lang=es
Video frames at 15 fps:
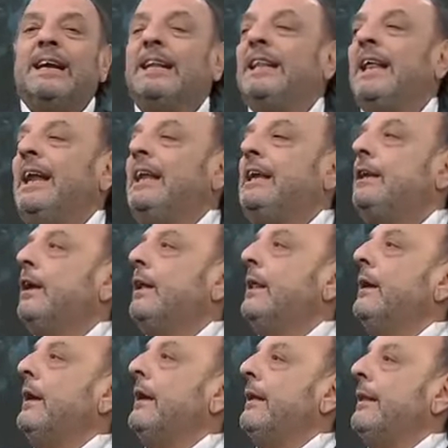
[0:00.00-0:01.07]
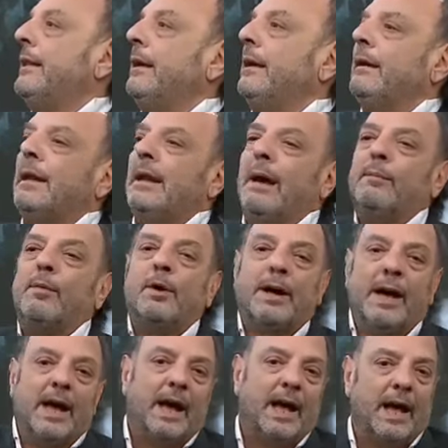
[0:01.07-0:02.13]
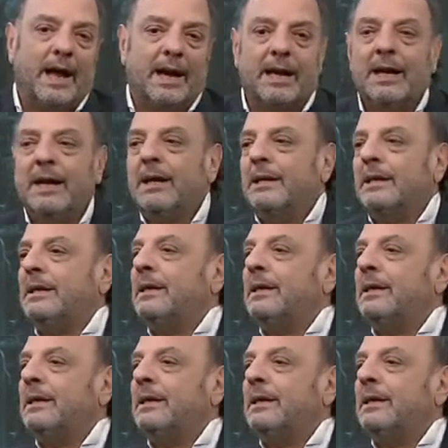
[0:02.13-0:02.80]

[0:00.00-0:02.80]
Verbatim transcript: ni delito de, la mujer,